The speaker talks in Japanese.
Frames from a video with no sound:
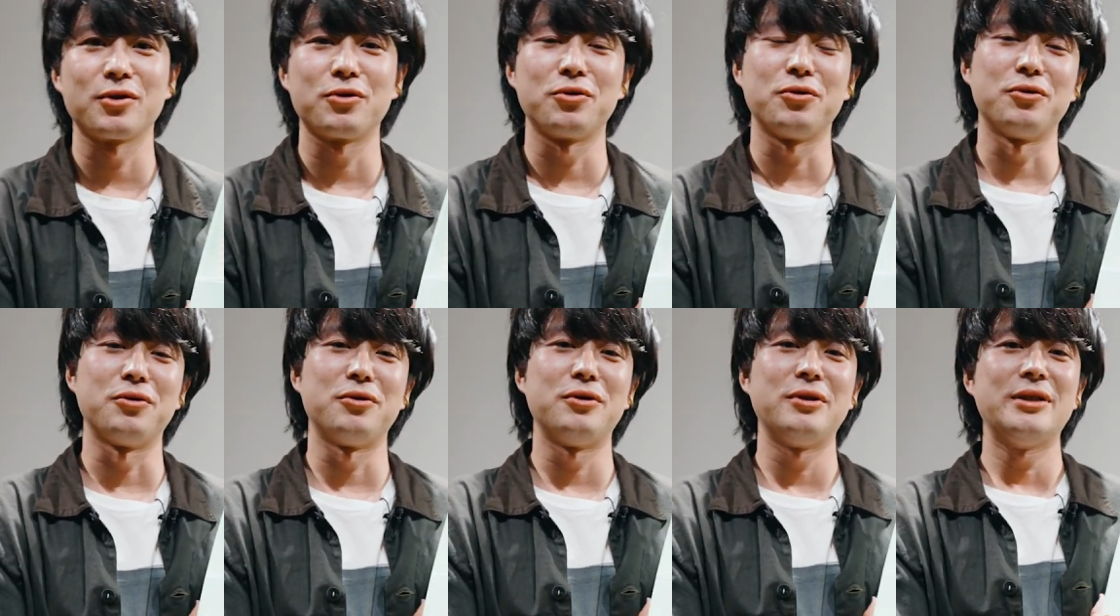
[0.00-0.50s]

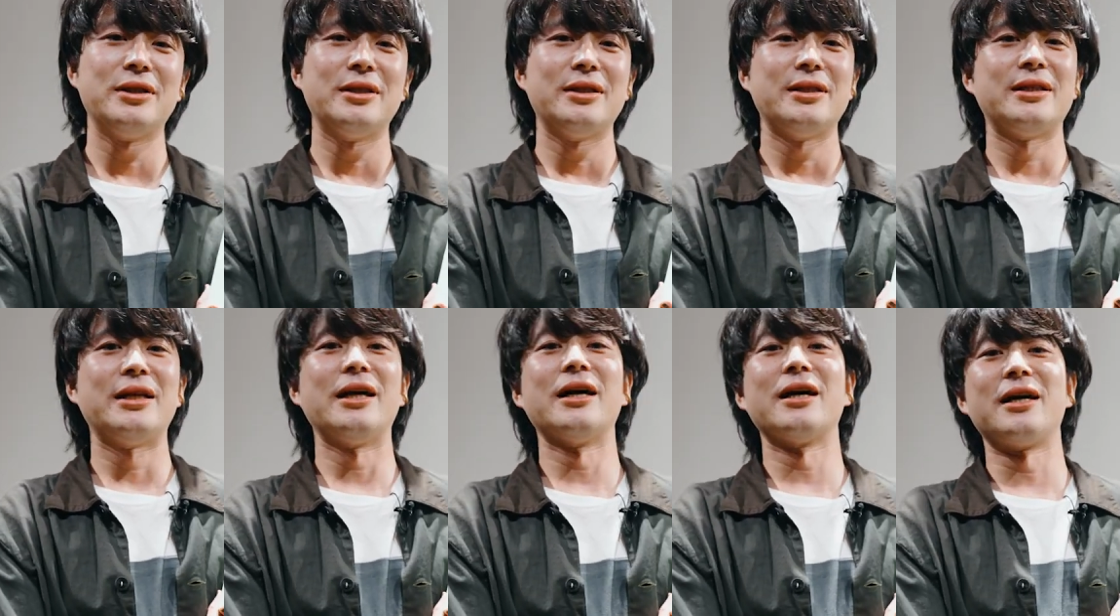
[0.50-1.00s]
こ
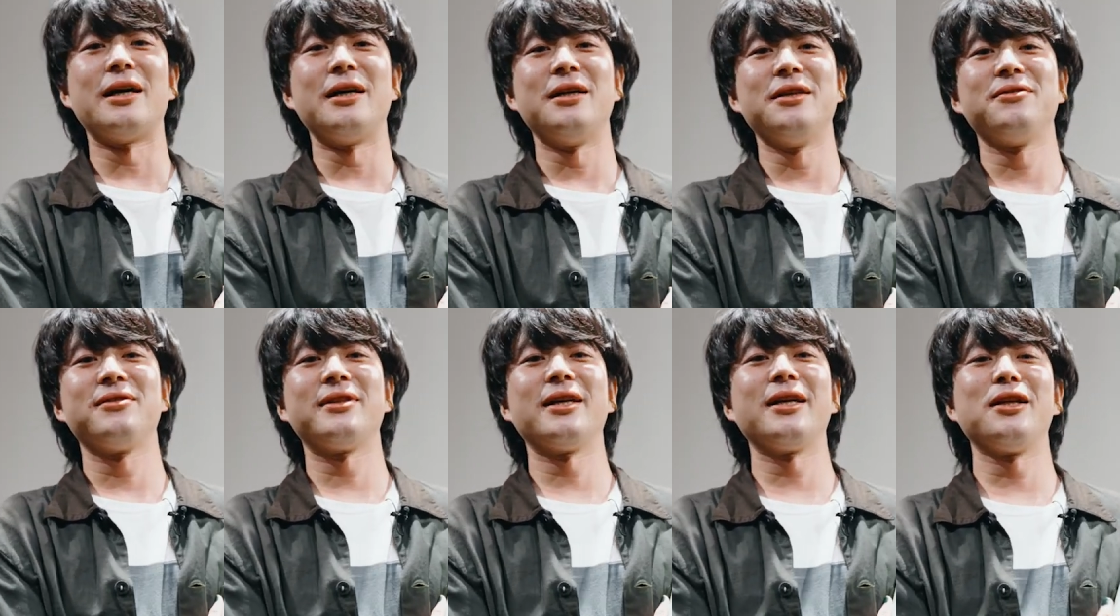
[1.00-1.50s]
うなんか
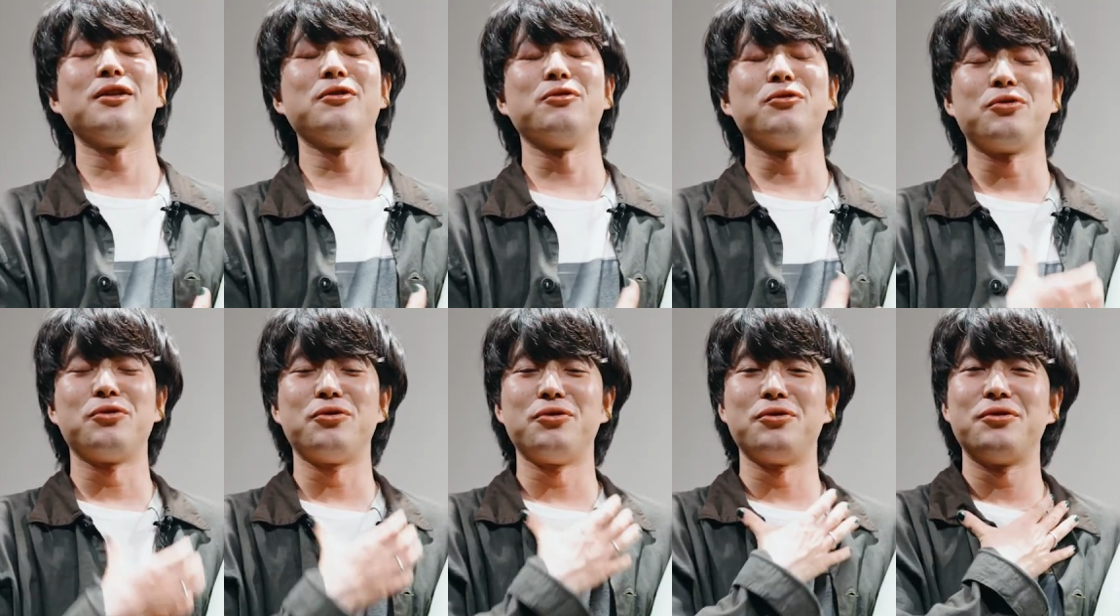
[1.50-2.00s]
2人の
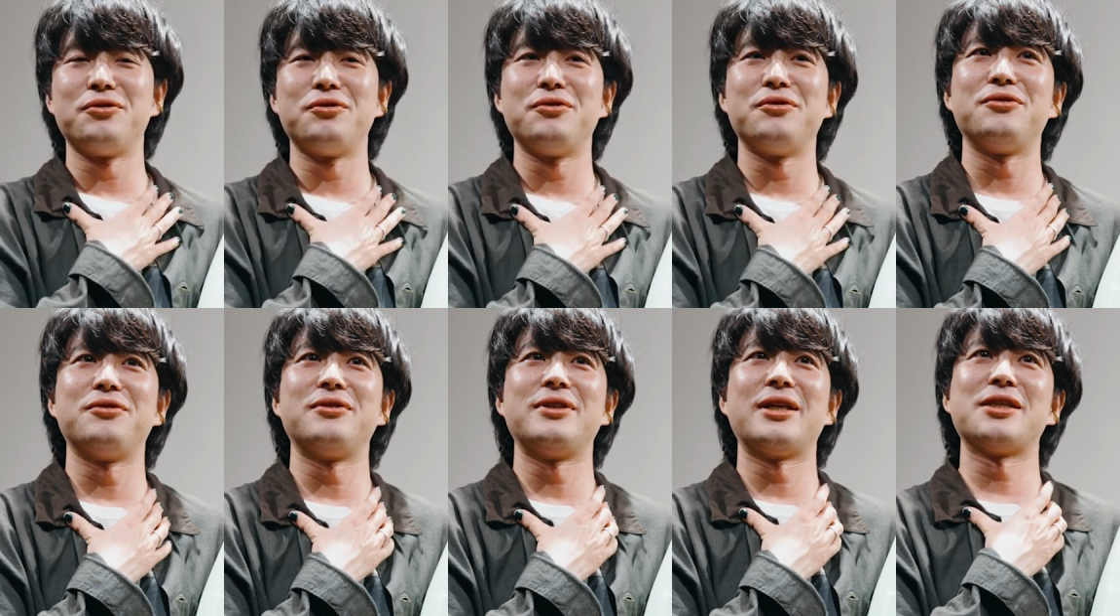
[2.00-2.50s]
こ
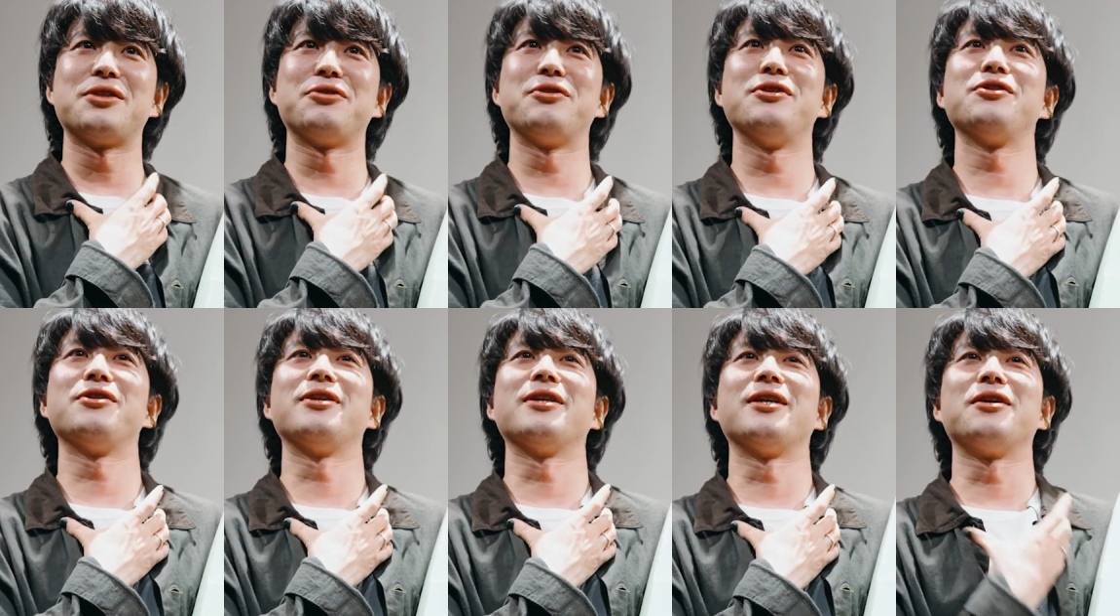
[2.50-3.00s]
うそ
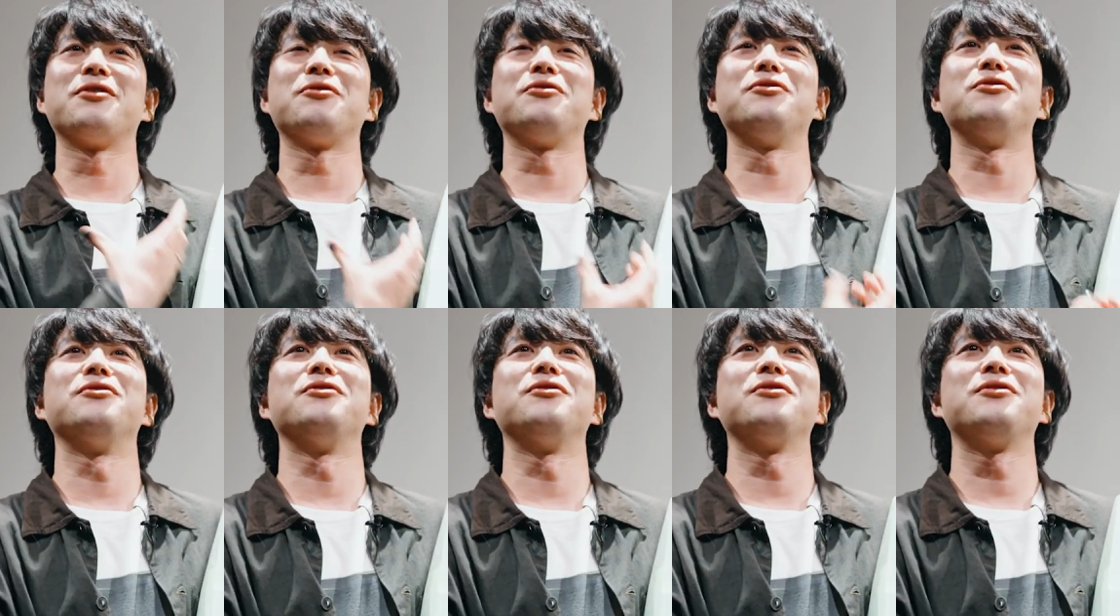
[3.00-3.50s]
れぞれが
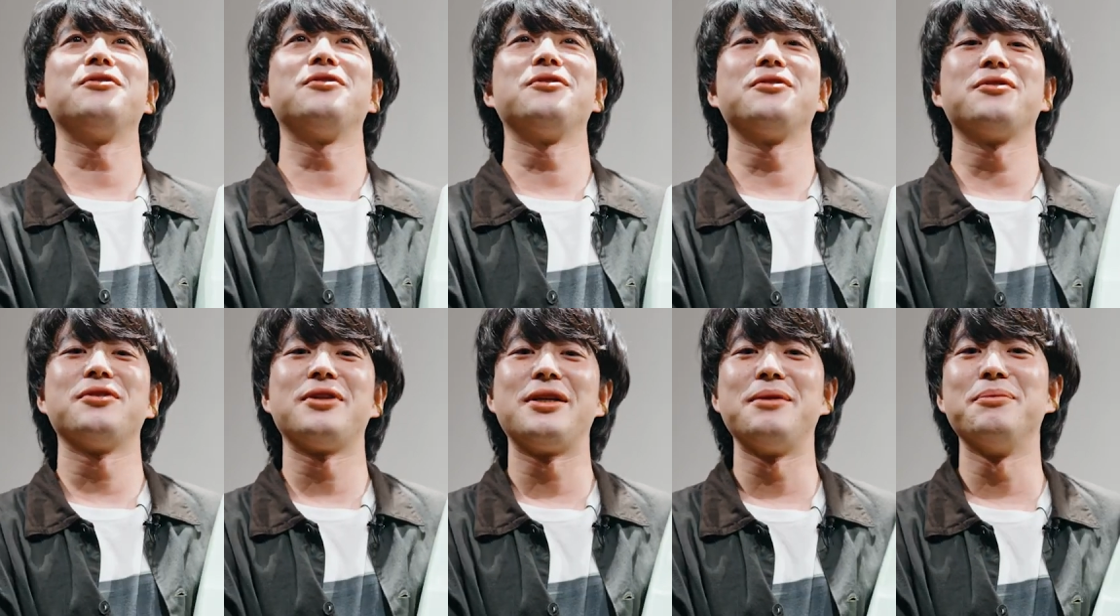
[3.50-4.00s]
こ
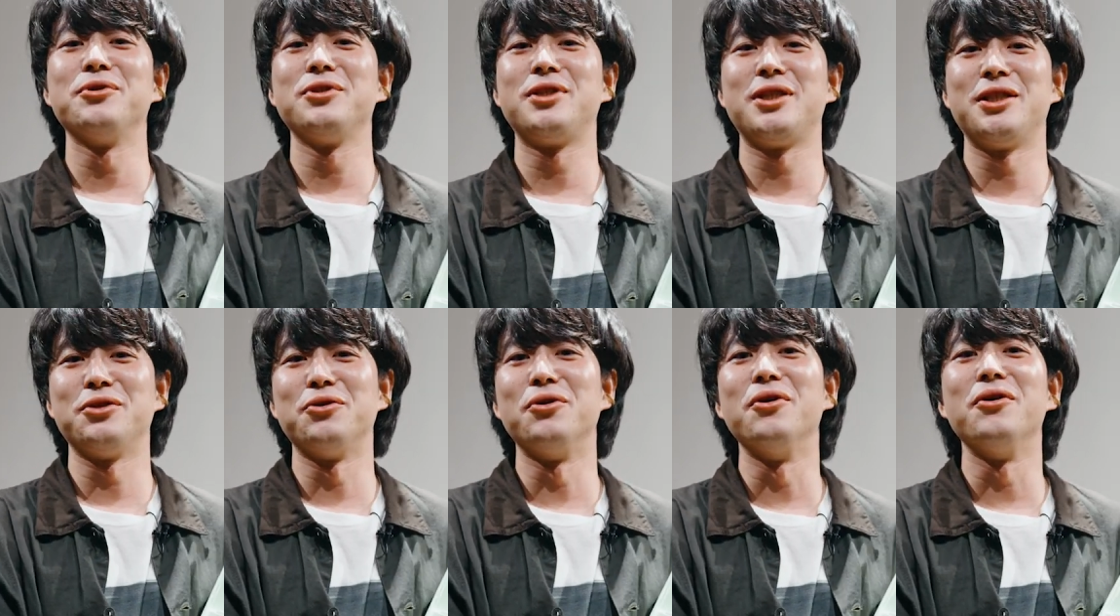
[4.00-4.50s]
う気持
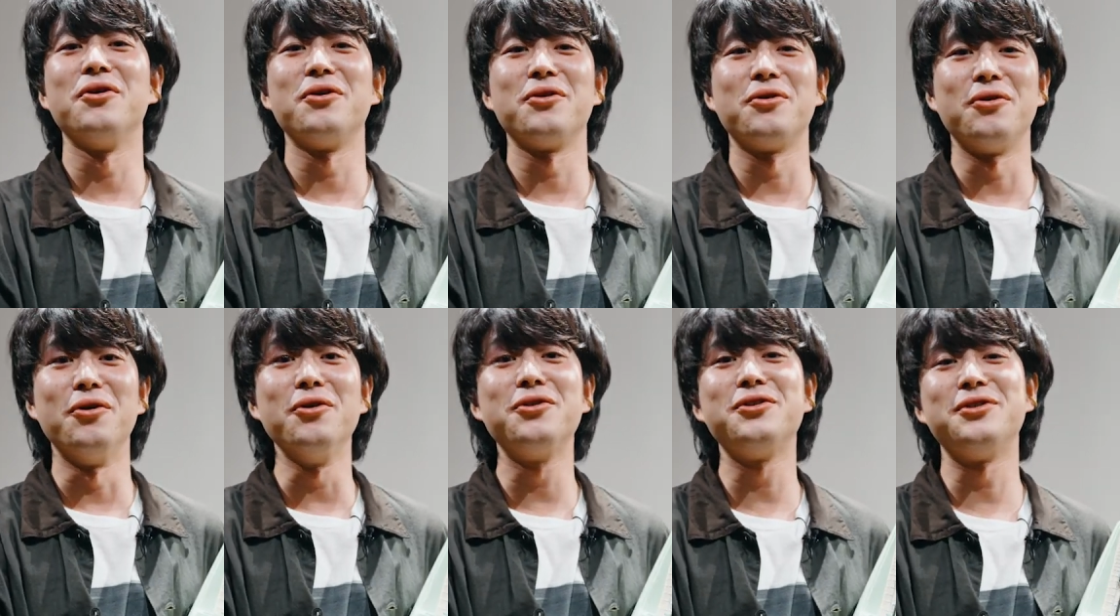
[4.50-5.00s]
ちの
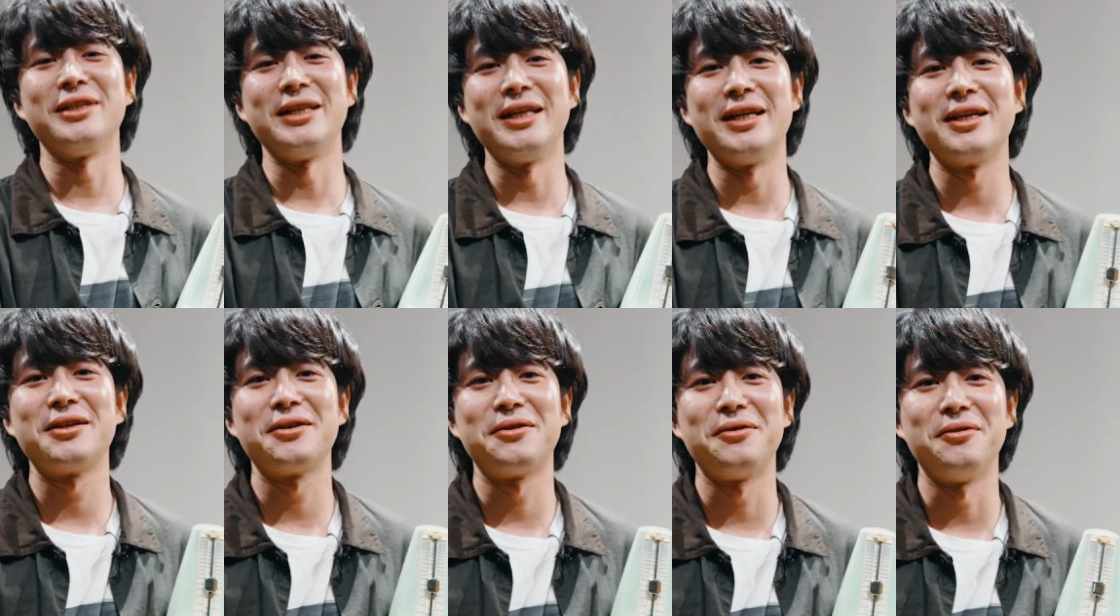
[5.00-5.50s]
こう奥に
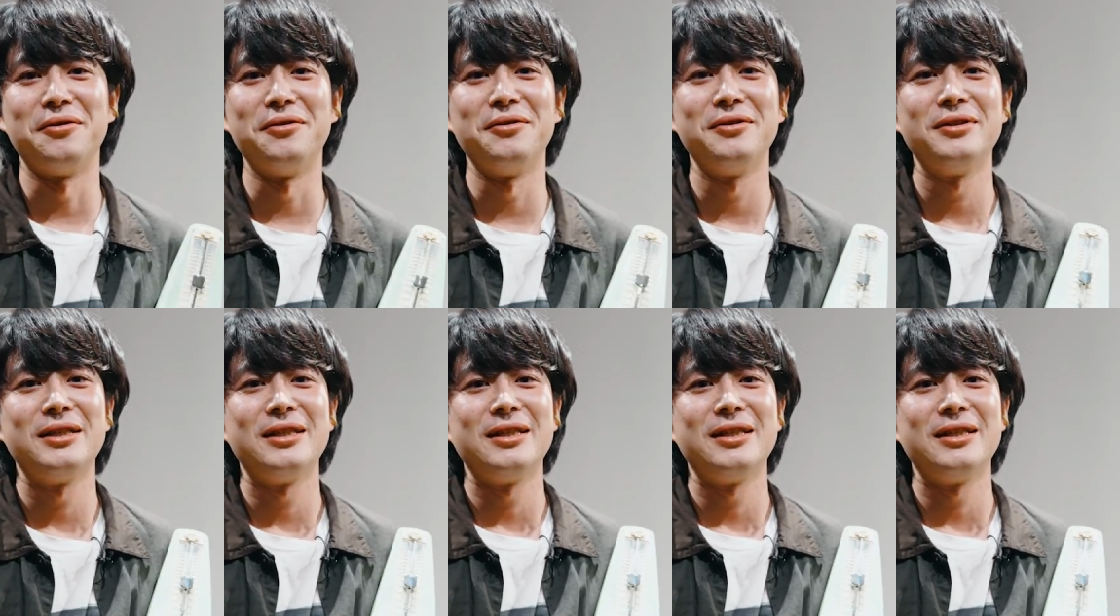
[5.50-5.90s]
こう